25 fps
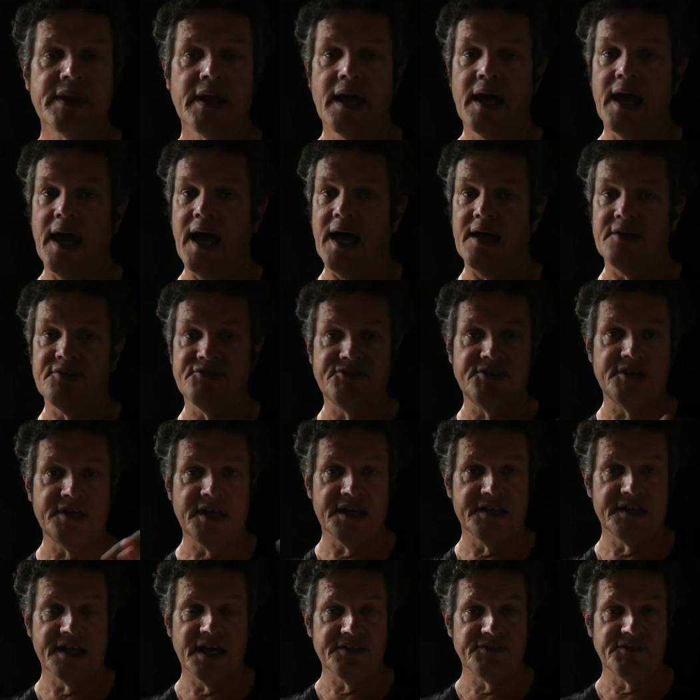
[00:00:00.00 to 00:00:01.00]
Ainsi
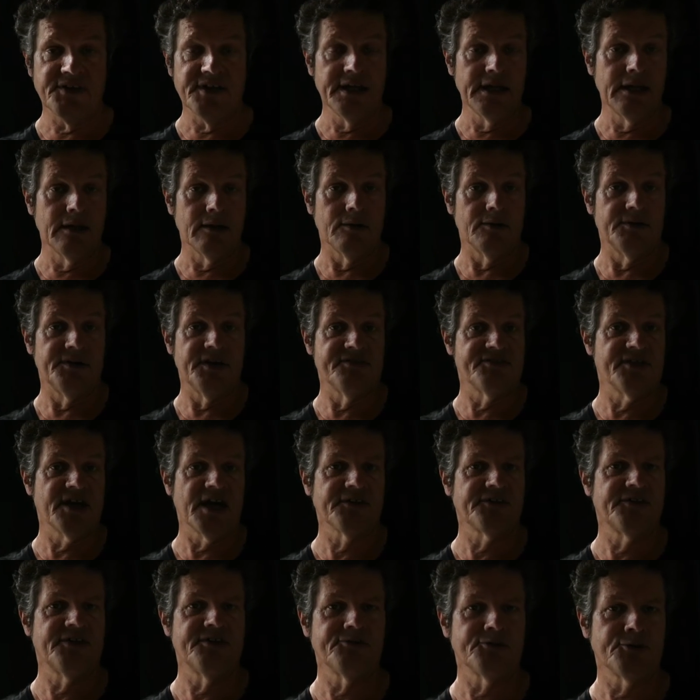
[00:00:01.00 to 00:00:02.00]
aida-t-il des
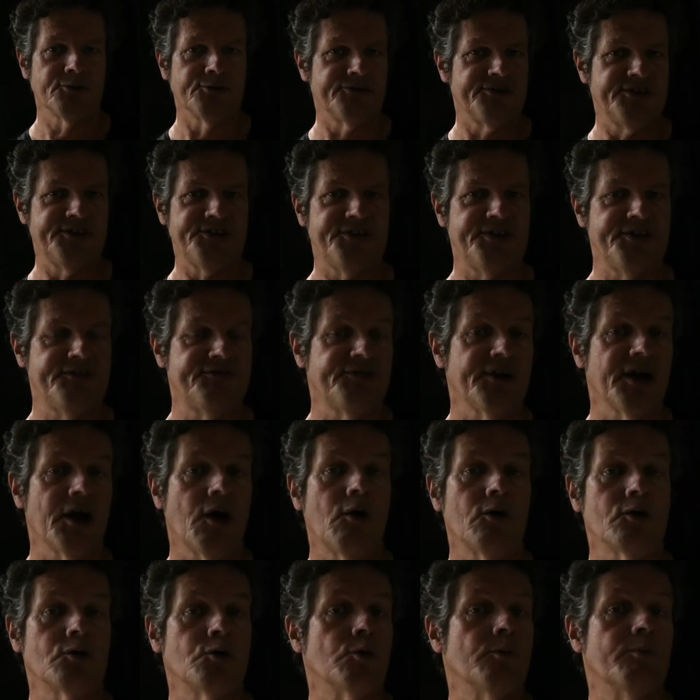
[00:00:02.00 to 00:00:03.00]
artistes aussi
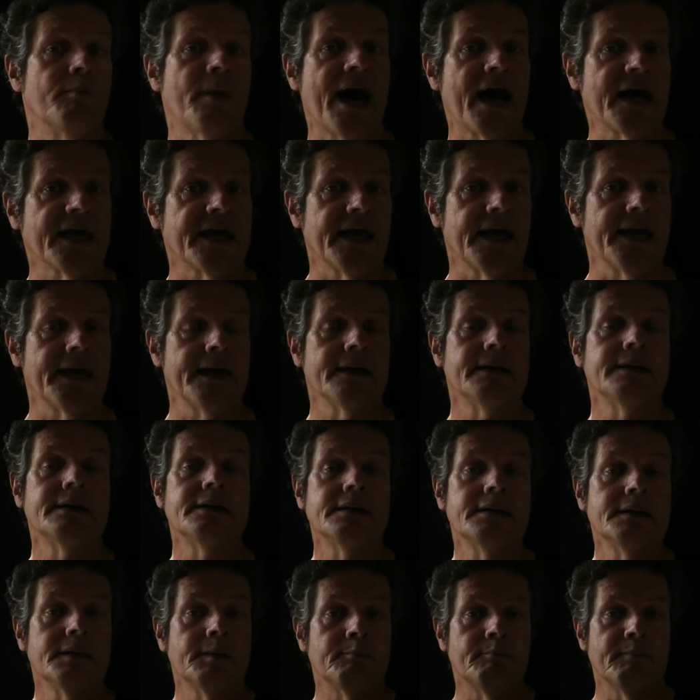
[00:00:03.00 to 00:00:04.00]
différents que Marquet,
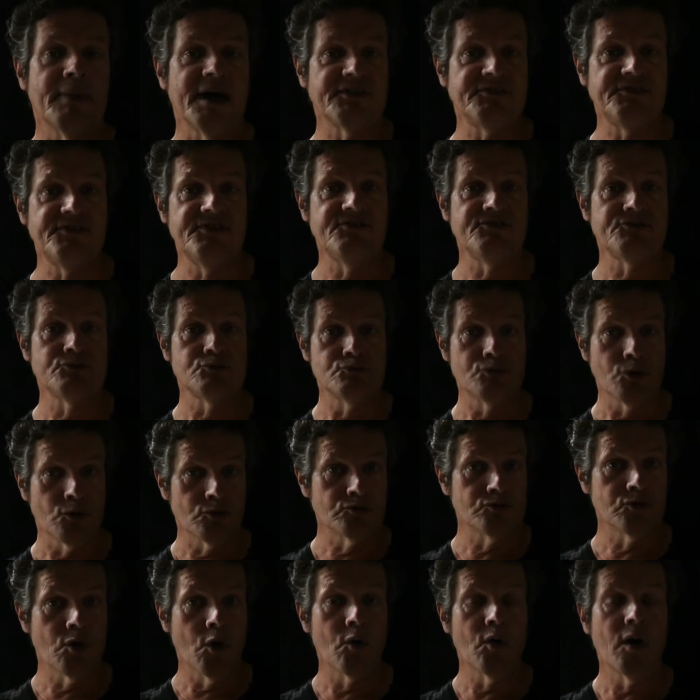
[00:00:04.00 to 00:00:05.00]
Matisse ou
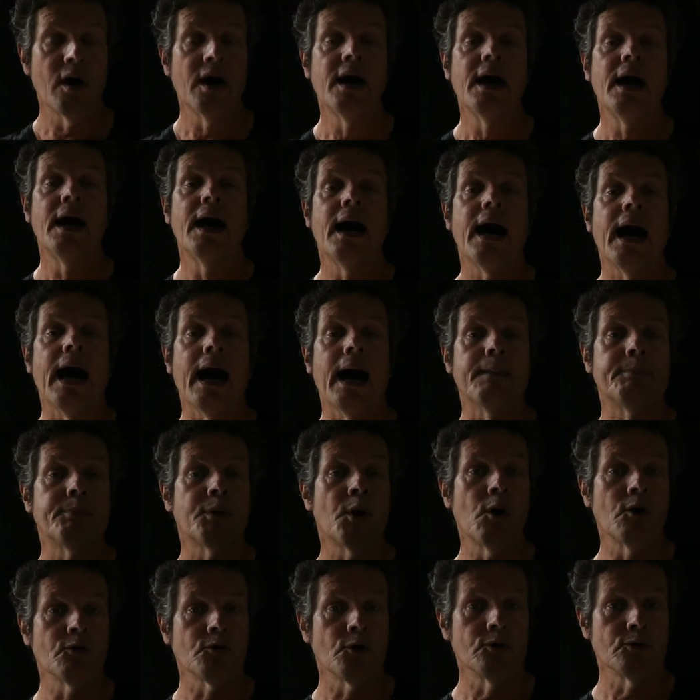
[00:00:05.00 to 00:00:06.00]
Rouault à
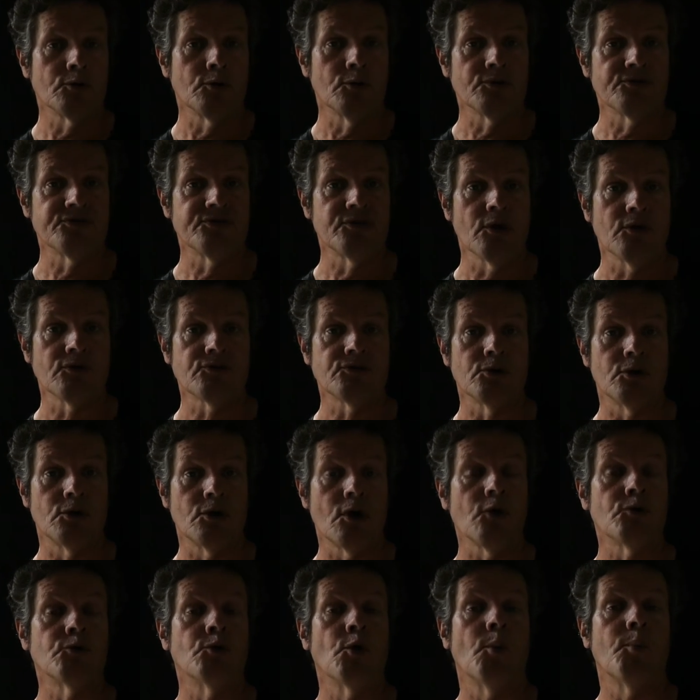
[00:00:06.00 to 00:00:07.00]
prendre conscience de
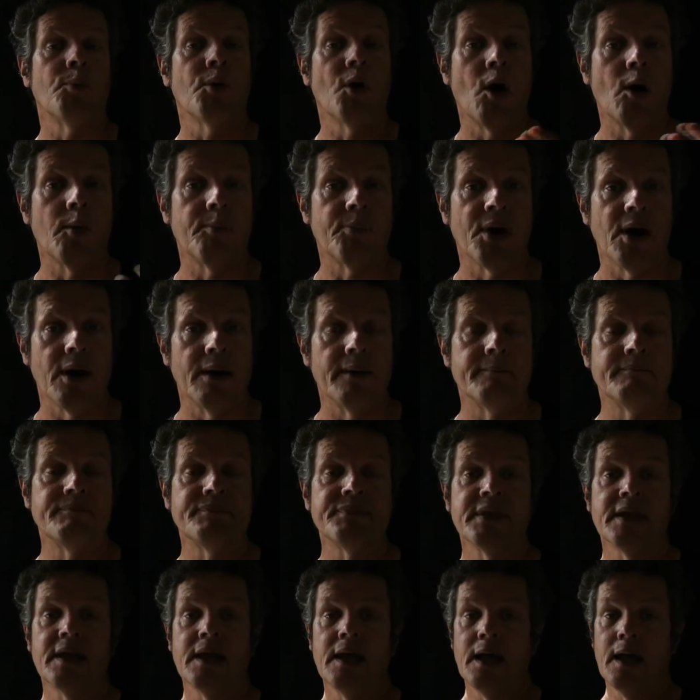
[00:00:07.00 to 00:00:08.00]
leurs don propre.
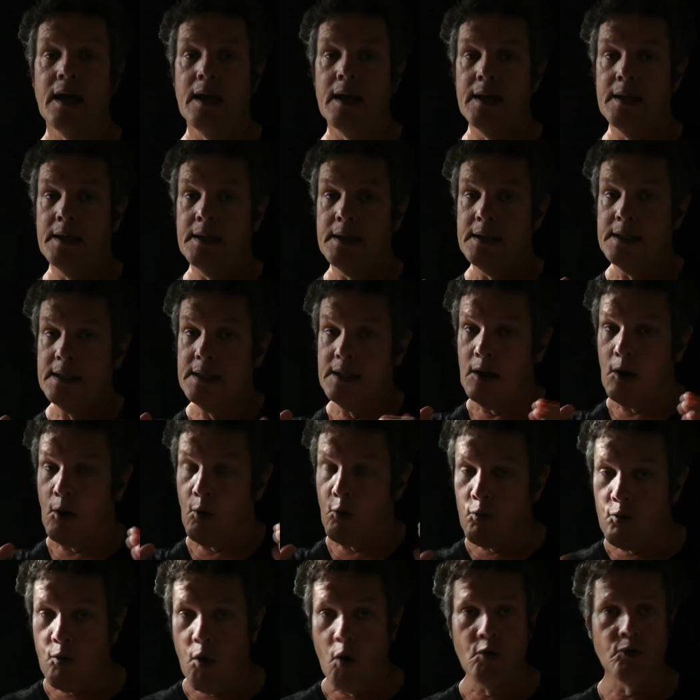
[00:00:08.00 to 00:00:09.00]

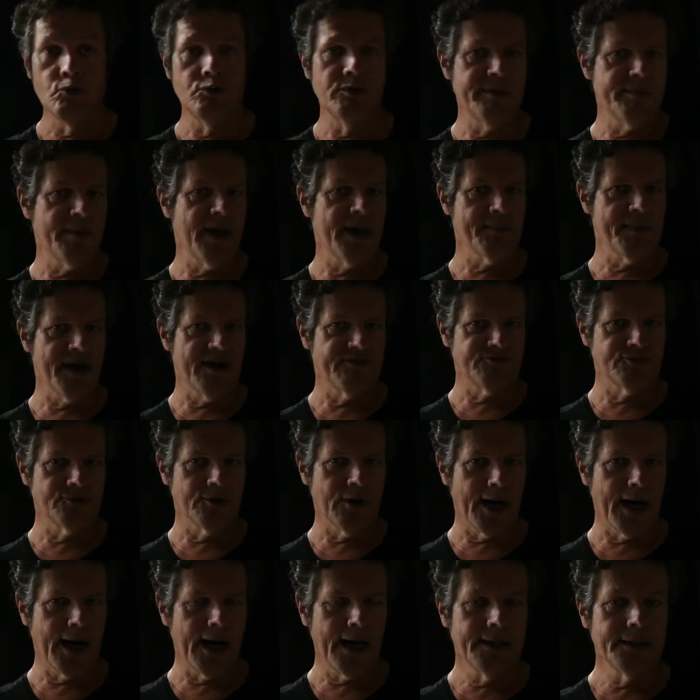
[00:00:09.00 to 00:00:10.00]
Rouault lui-même
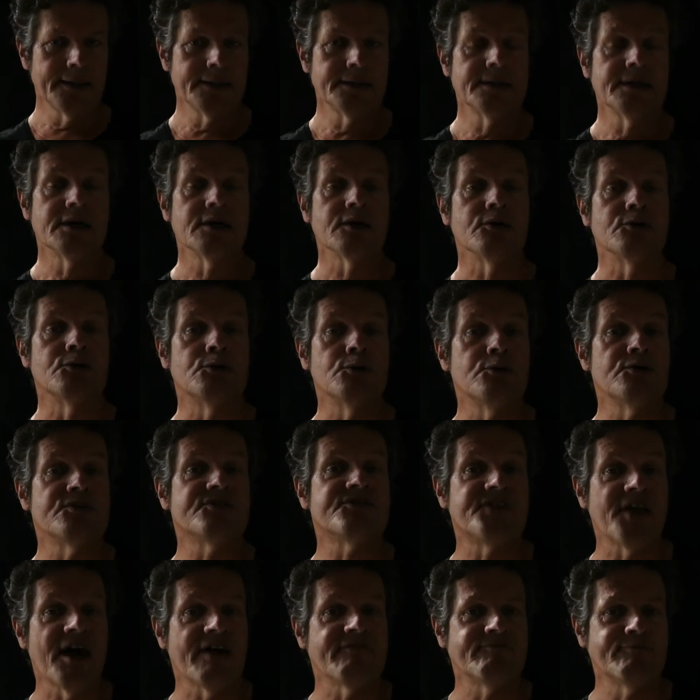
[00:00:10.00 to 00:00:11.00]
avouera,
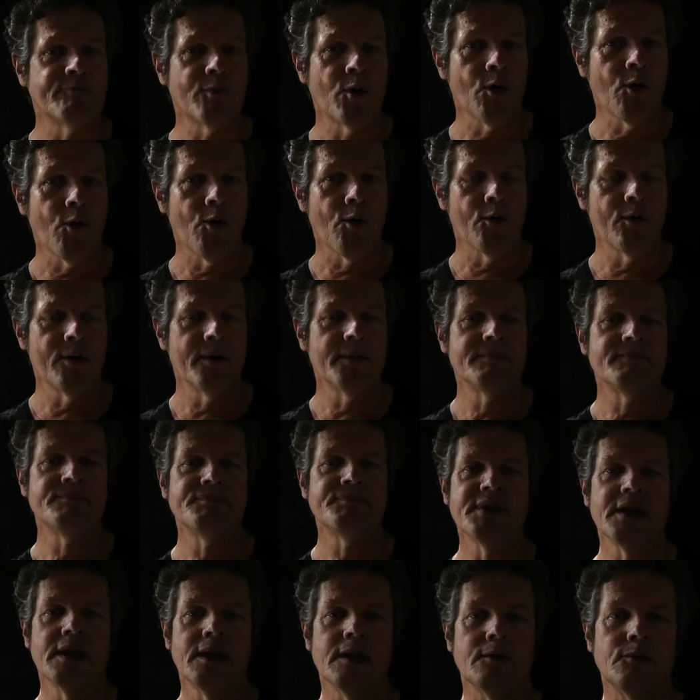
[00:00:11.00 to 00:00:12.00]
Gustave Moreau
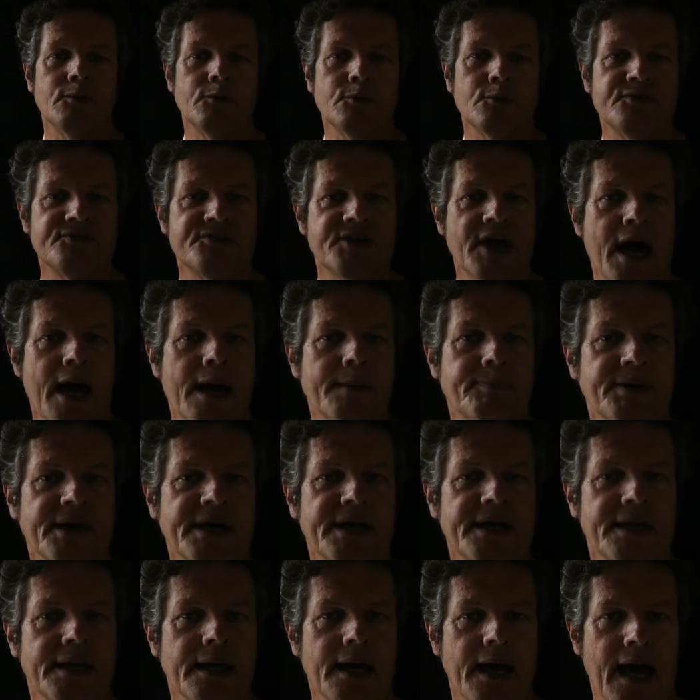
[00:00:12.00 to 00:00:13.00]
nous a
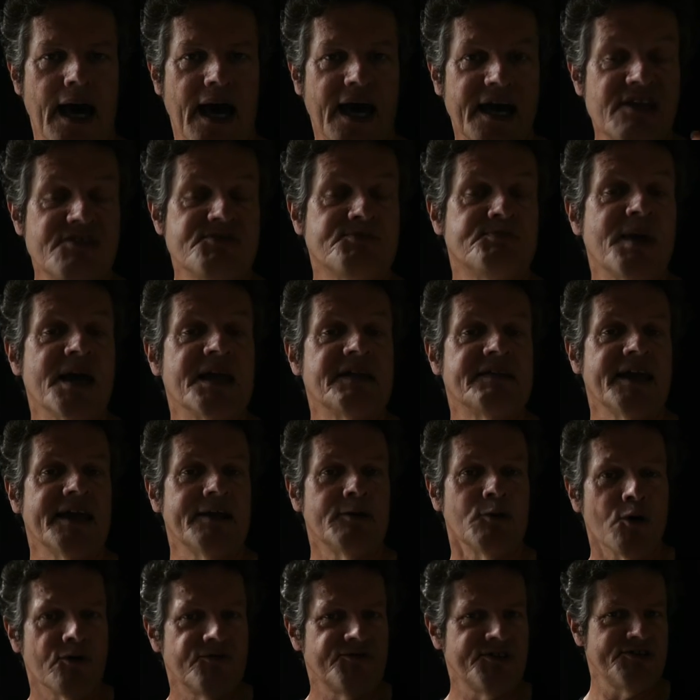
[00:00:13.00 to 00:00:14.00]
appris à respecter
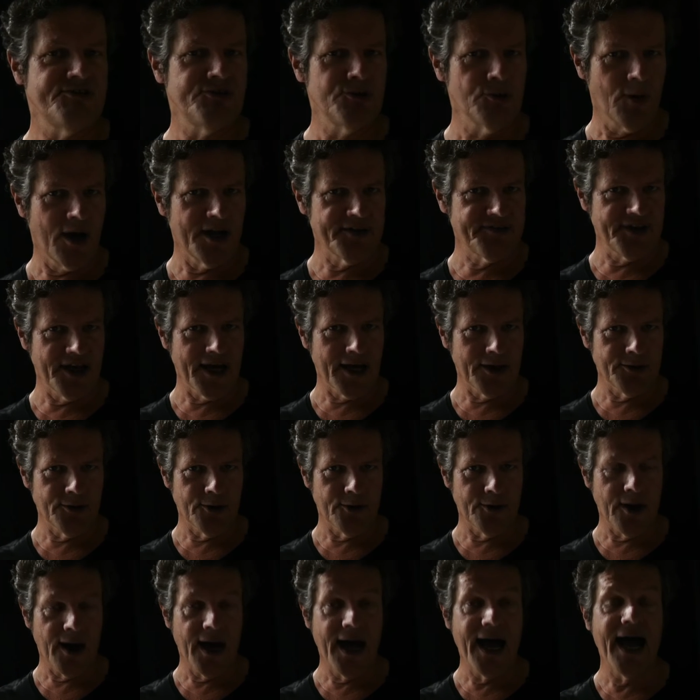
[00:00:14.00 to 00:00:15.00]
nos visions
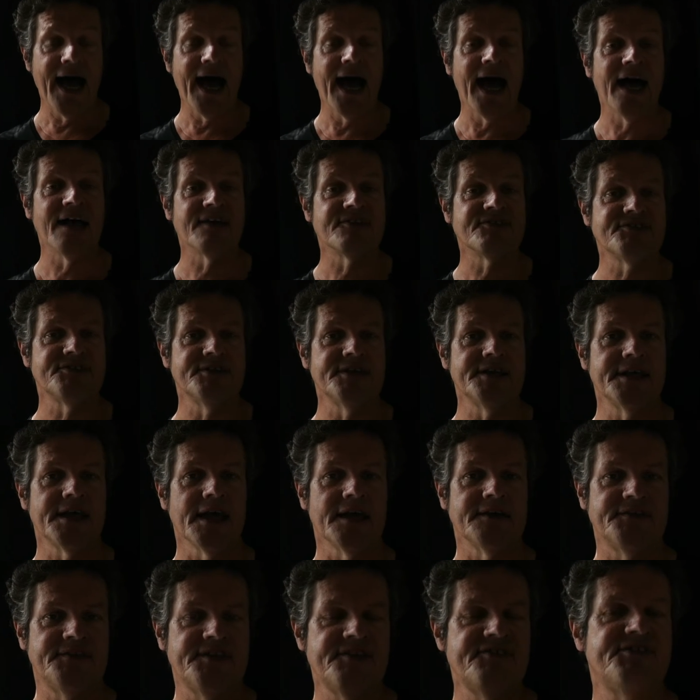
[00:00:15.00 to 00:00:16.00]
intérieures ainsi
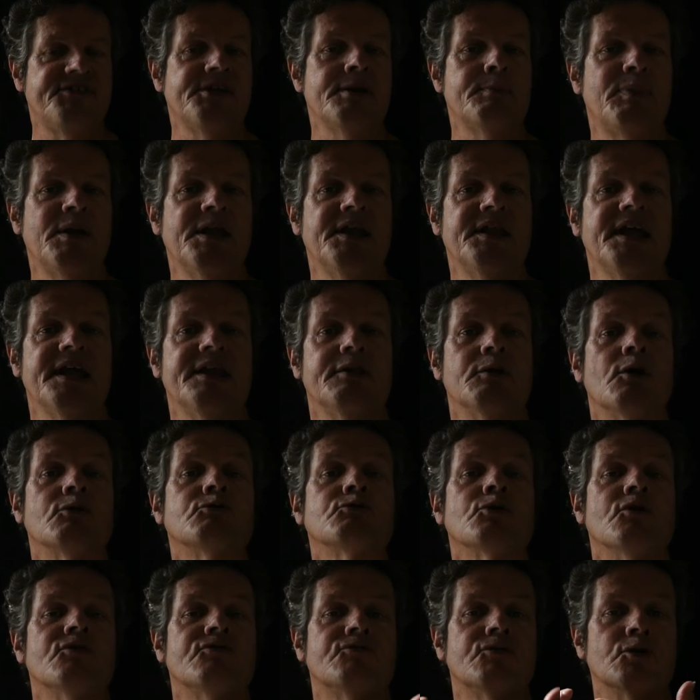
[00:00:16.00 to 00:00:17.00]
qu'à discipliner
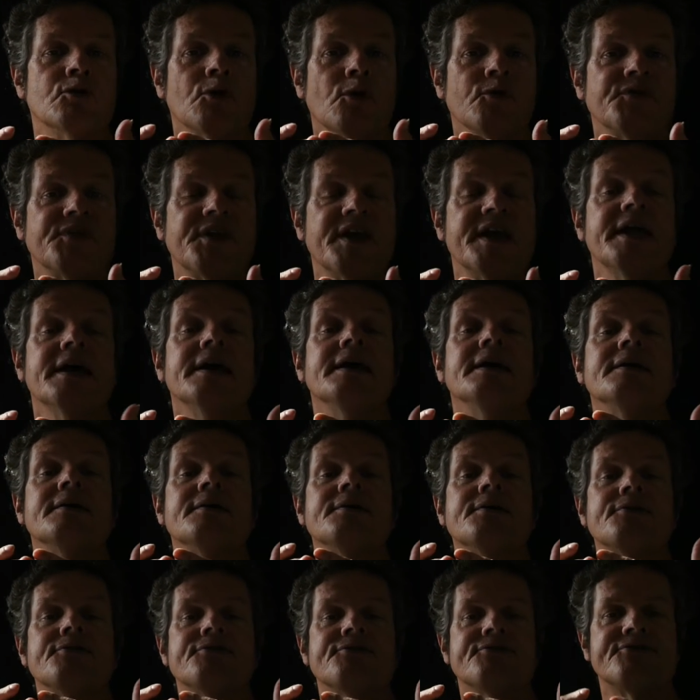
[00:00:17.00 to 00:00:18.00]
notre volonté
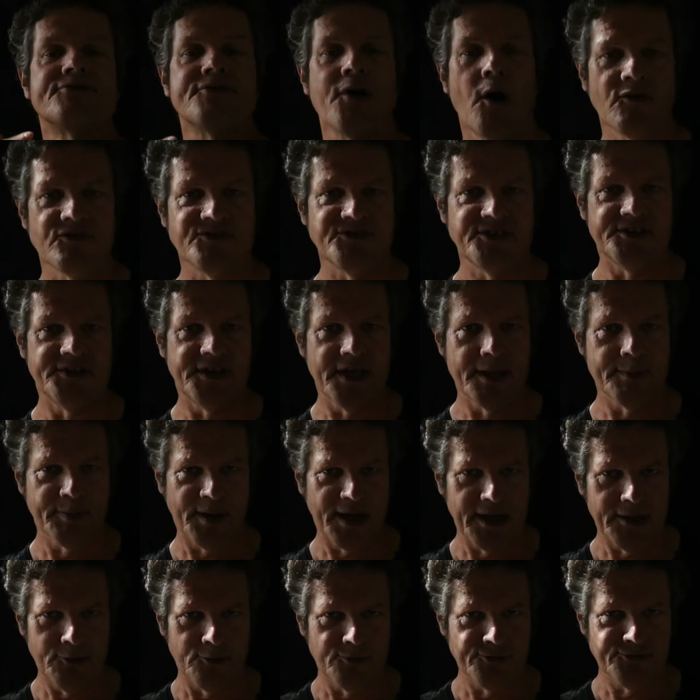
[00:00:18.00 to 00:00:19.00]
sans idées
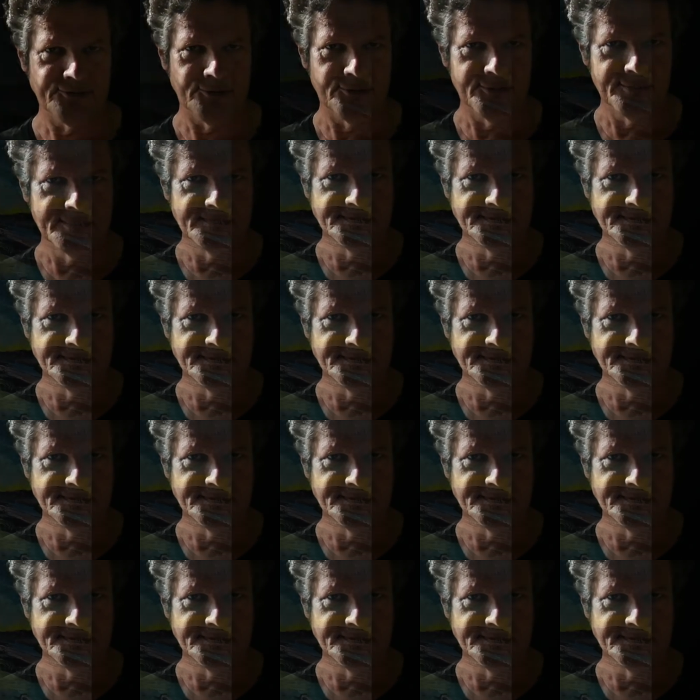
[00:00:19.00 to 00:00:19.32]
préconçues